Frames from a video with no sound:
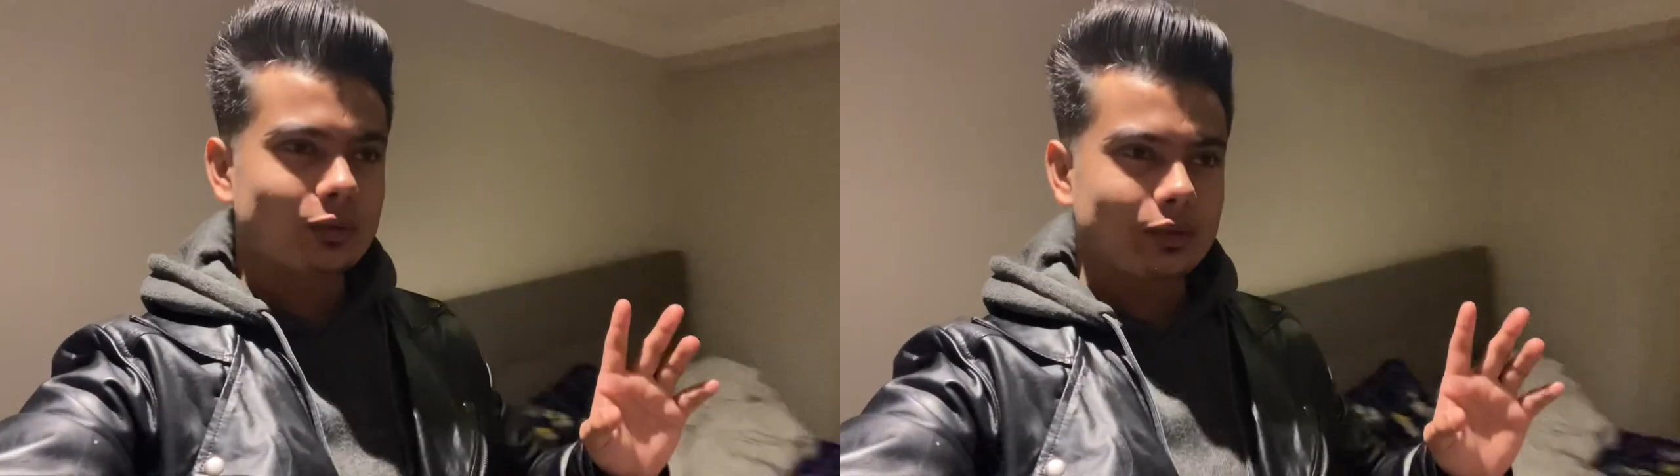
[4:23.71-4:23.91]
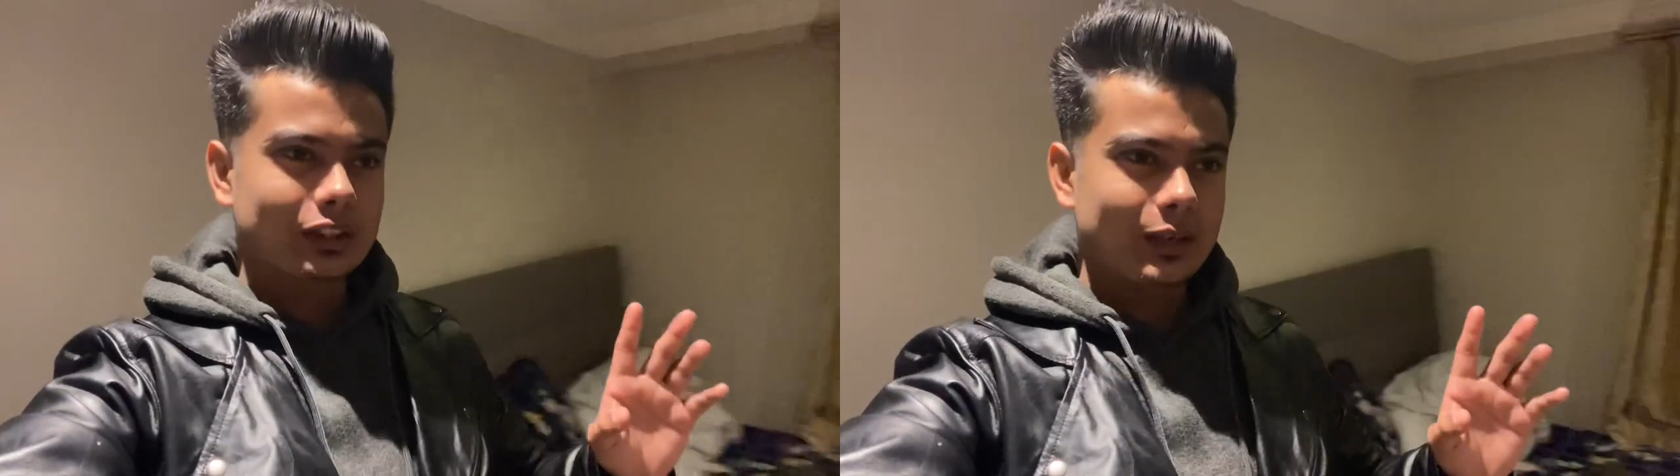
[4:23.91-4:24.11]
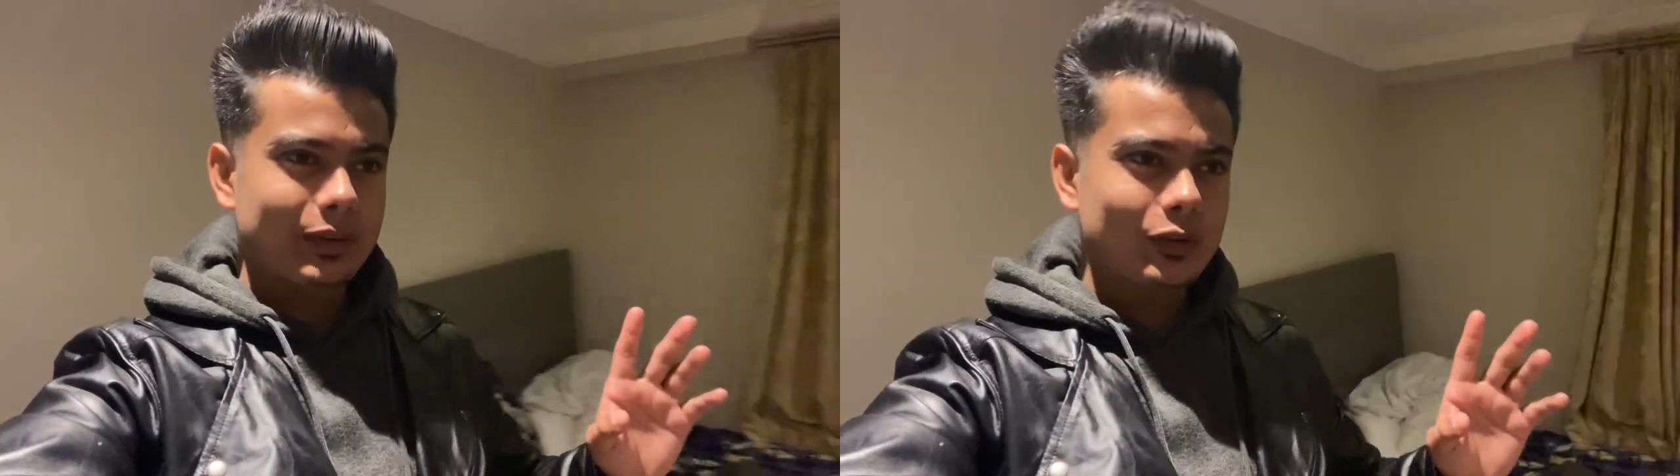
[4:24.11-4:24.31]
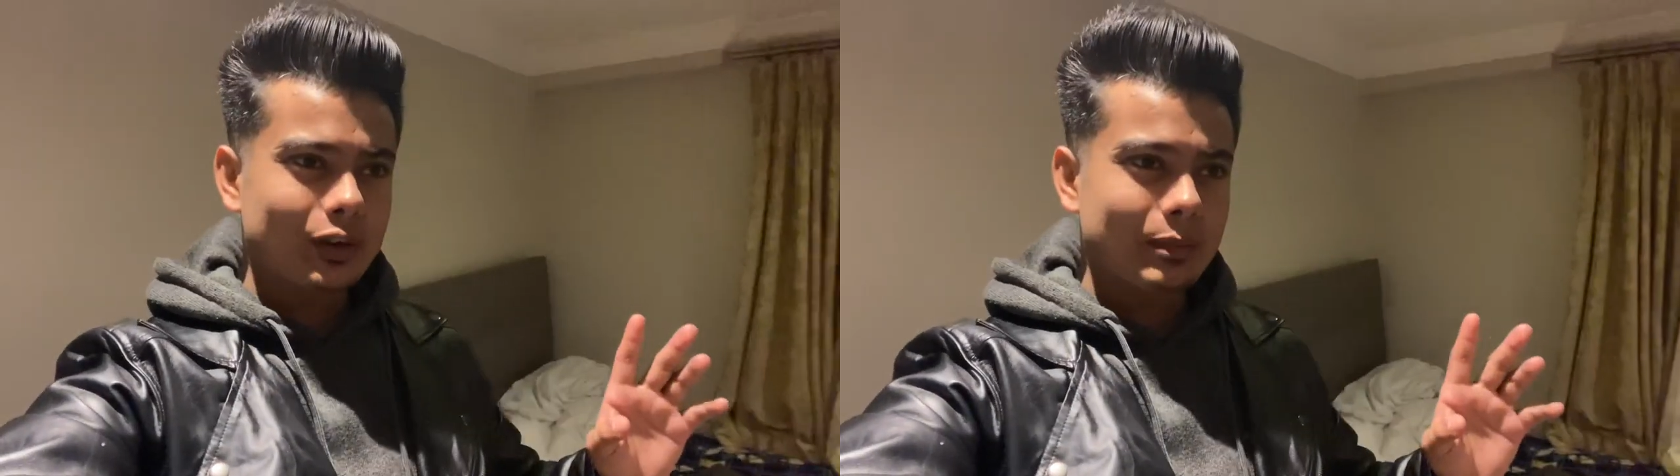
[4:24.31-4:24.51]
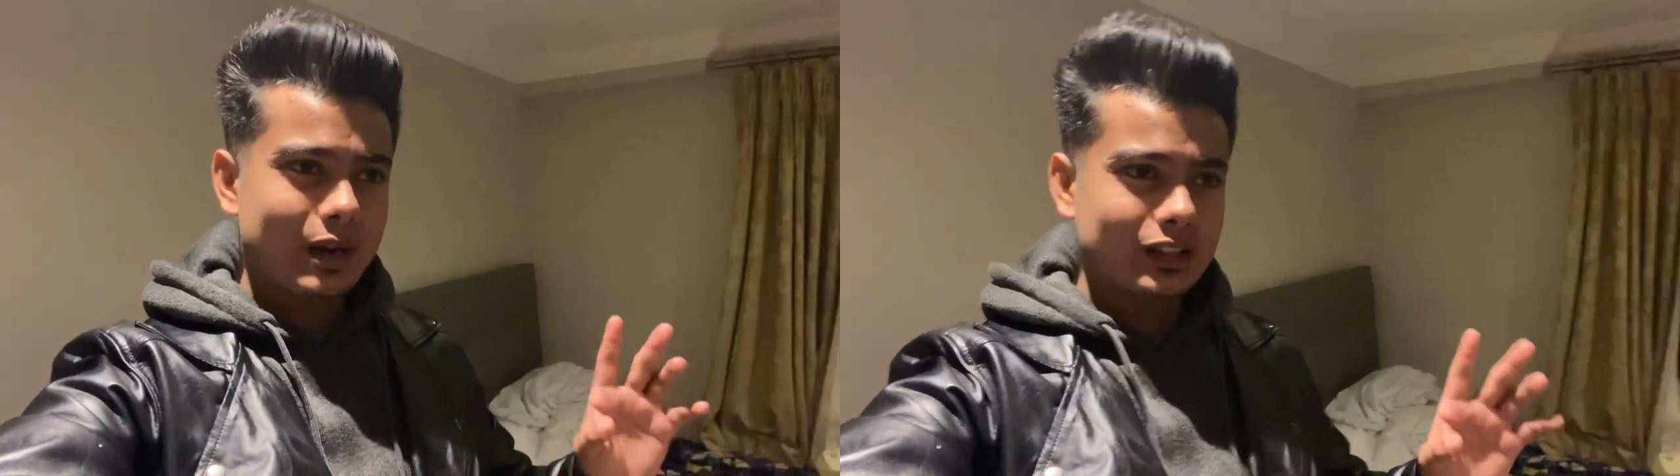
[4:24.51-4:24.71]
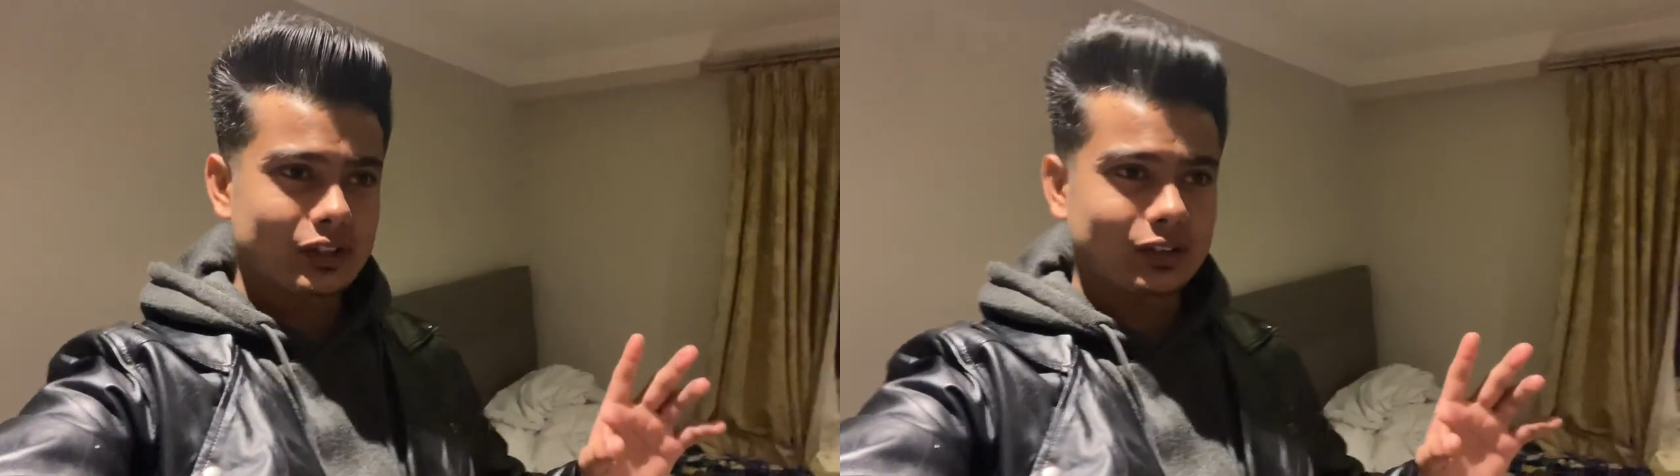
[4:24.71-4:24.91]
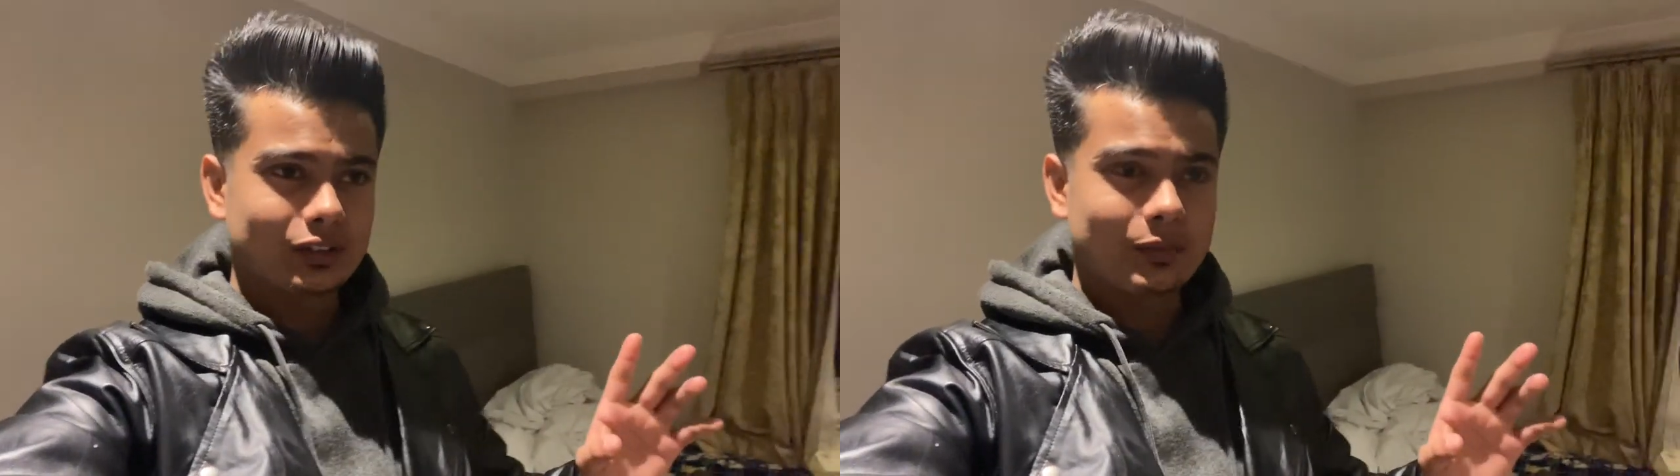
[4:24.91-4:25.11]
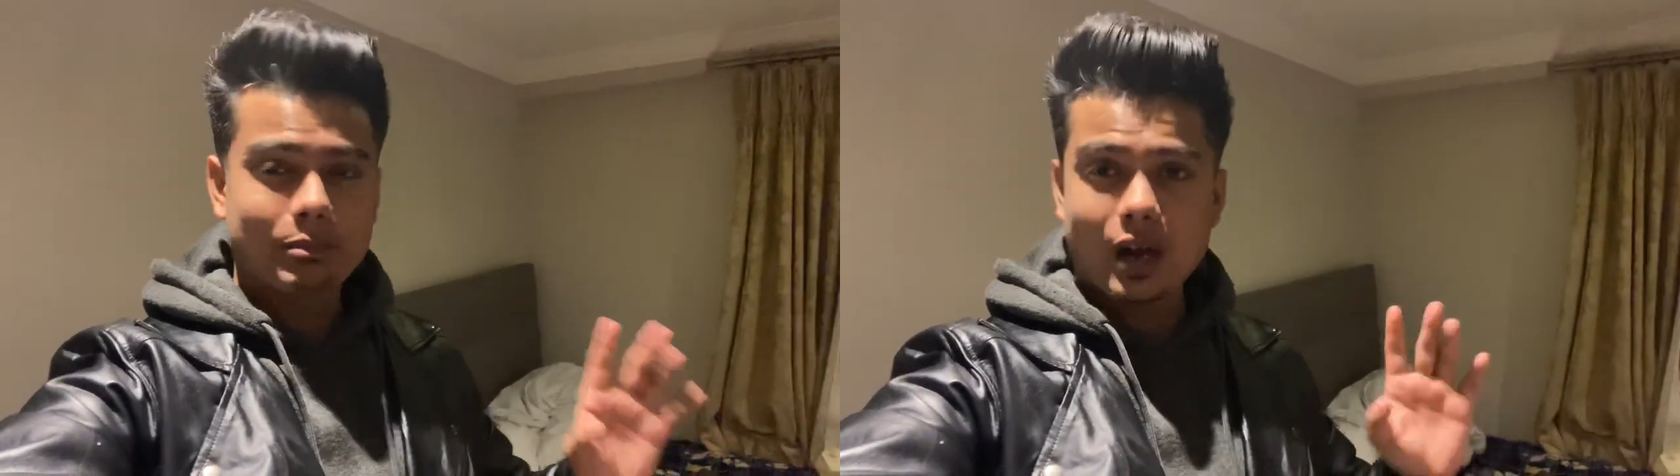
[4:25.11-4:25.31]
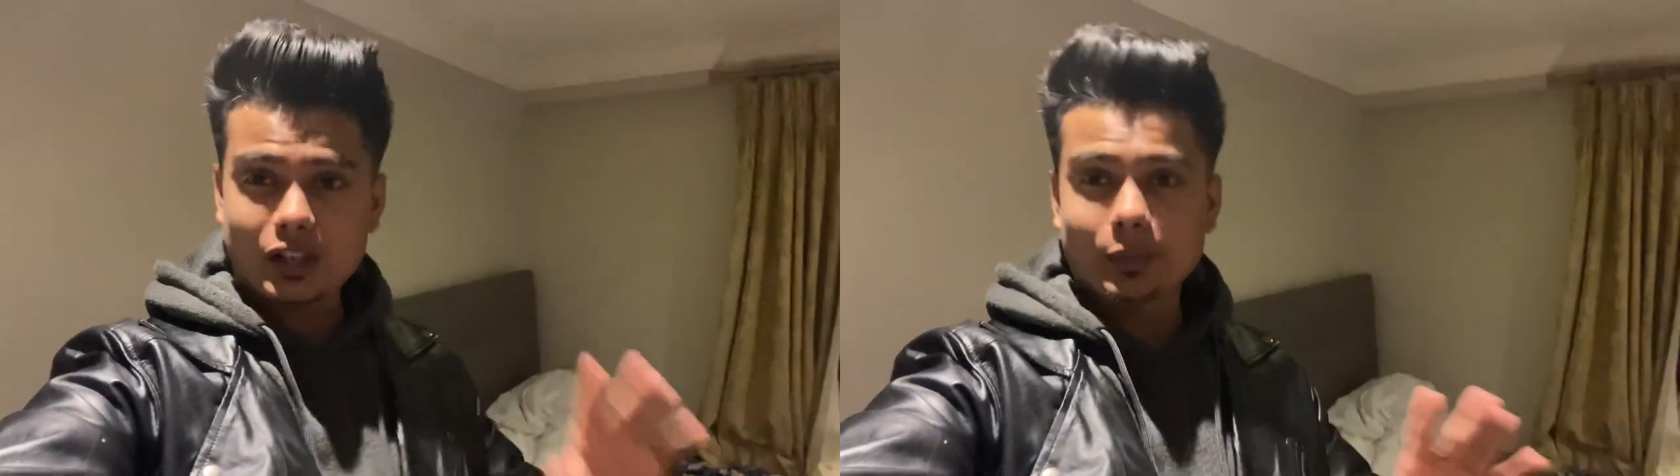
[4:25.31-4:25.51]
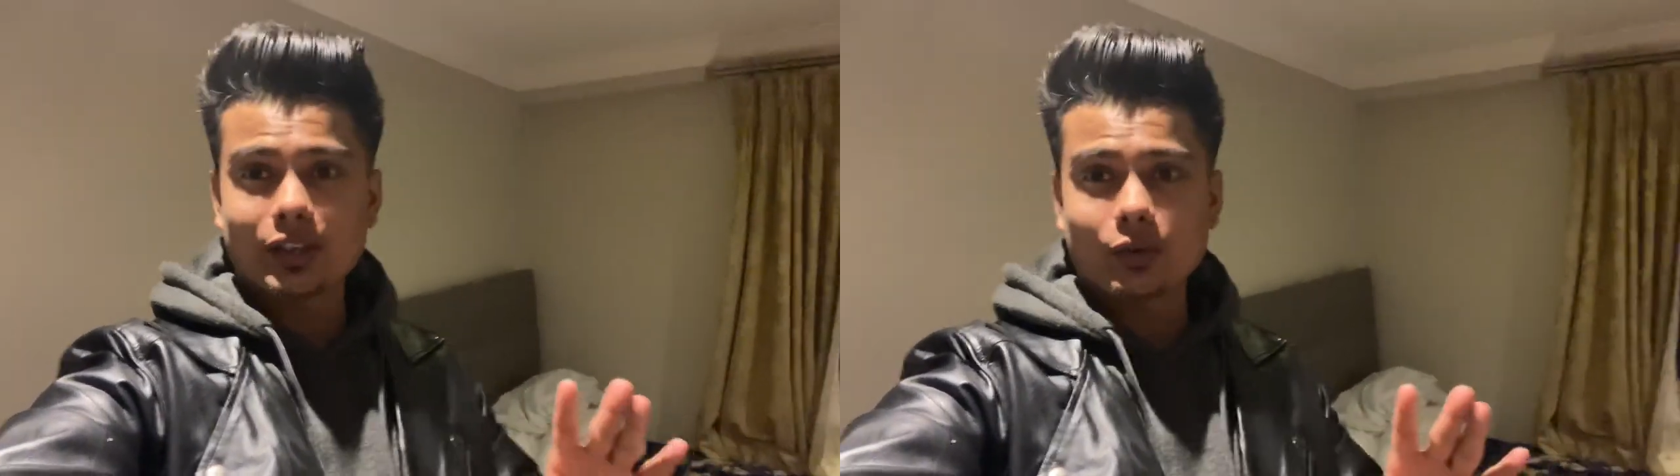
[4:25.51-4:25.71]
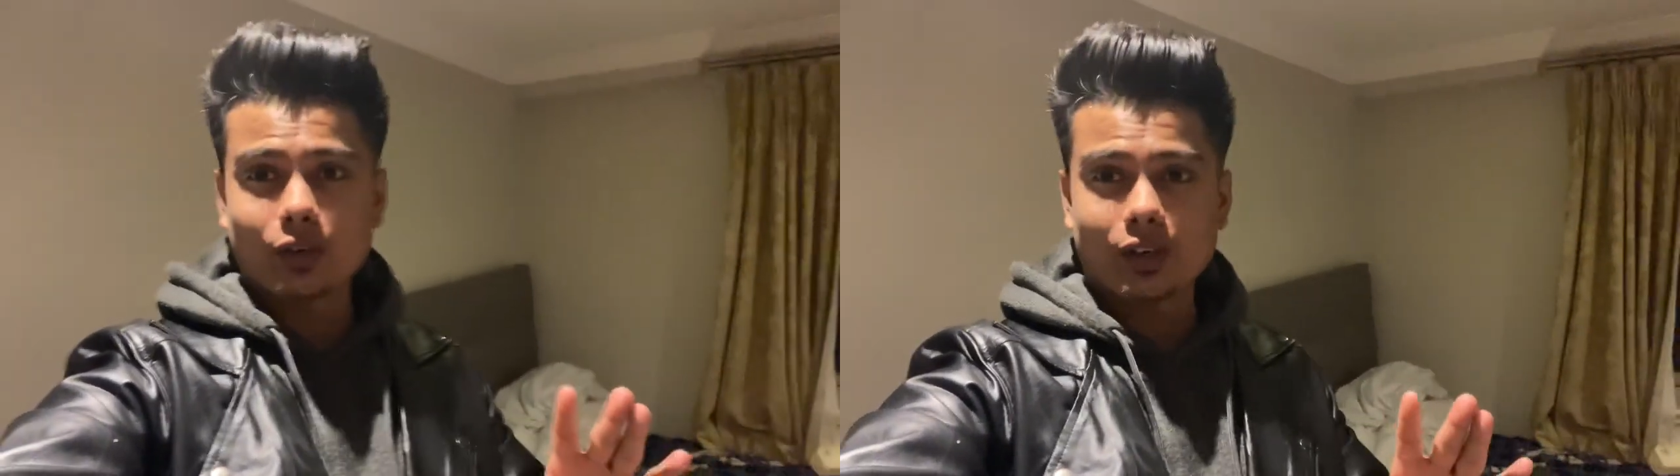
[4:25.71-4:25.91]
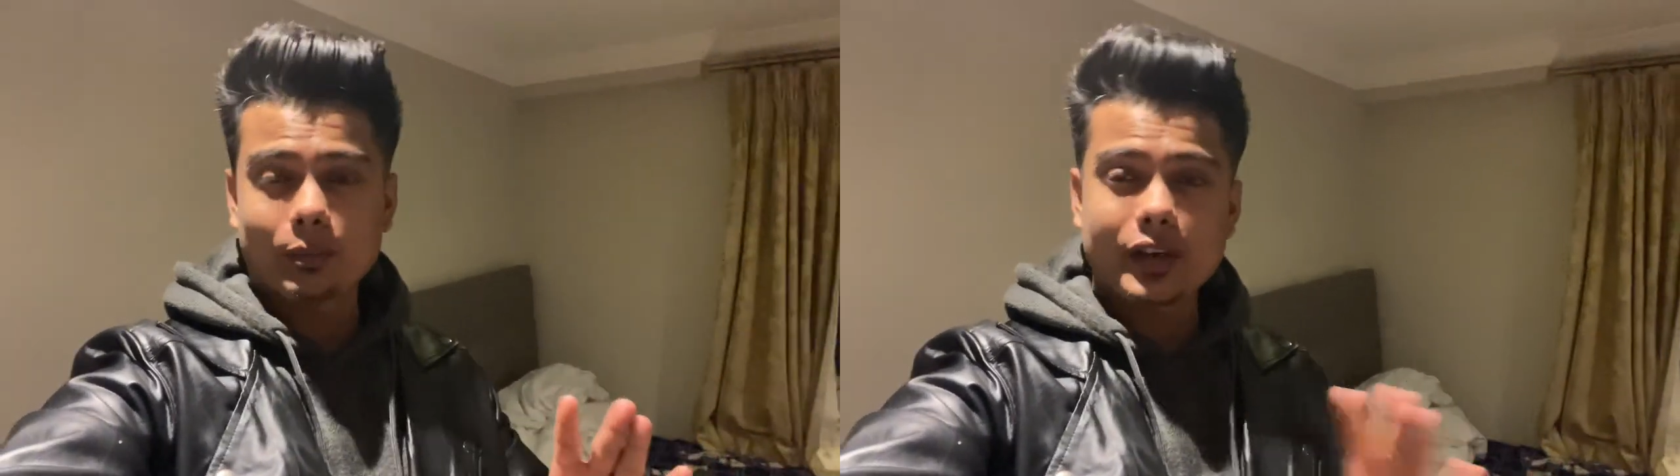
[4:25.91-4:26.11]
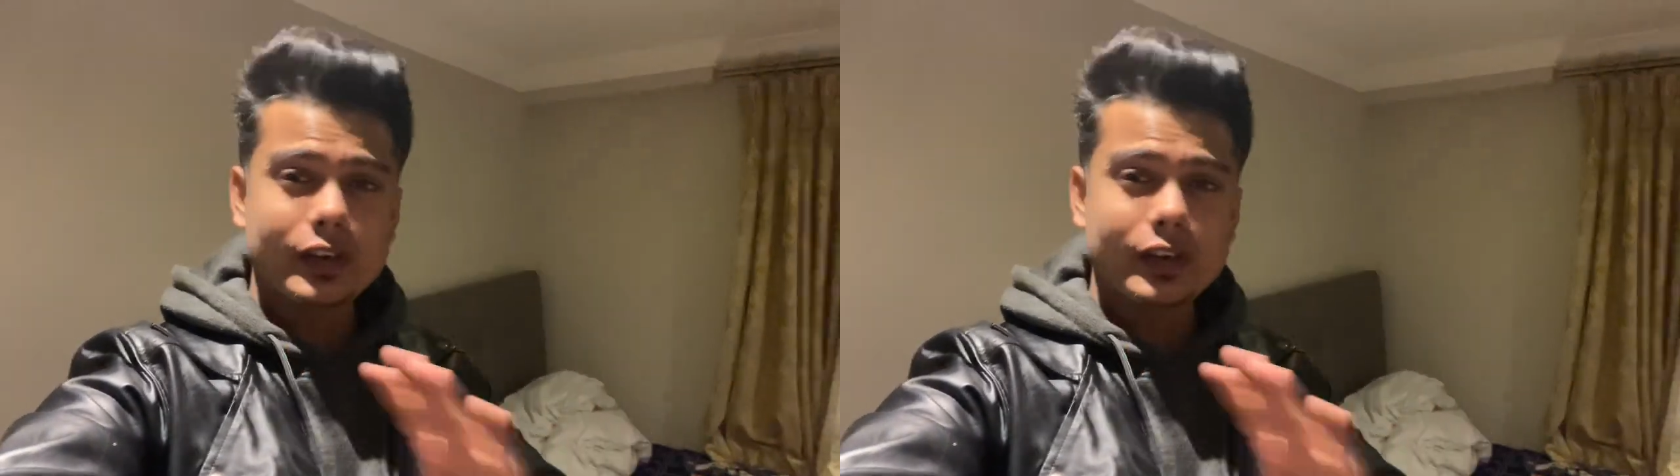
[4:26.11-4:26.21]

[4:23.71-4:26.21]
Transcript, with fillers: कितने महीने हो गए पाँच पाँच पाँच महीने हो गए भाई